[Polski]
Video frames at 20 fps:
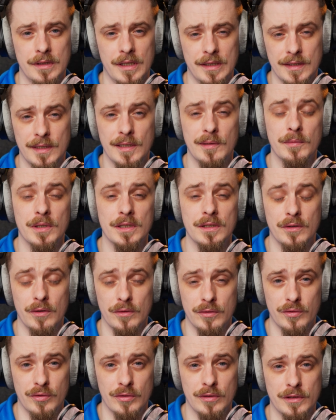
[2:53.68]
Ta Sigma nie
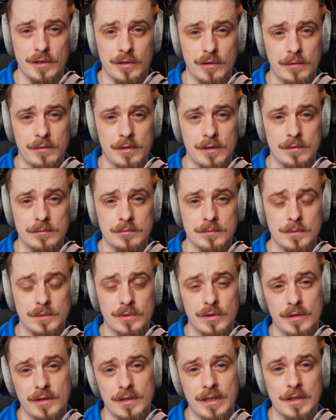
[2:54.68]
ostrzy liniowo,
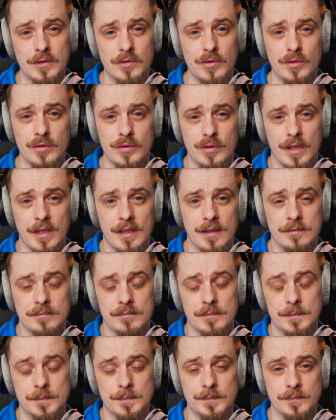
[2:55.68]
co znaczy, że
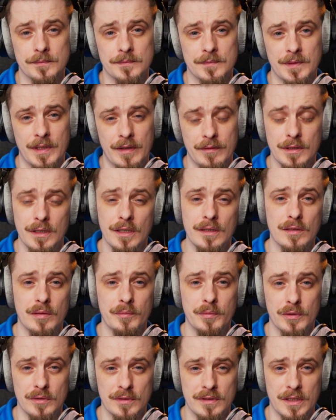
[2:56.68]
nawet jak
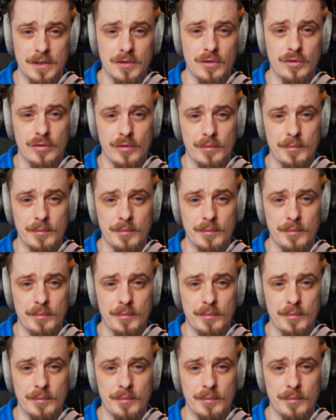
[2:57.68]
sobie oznaczysz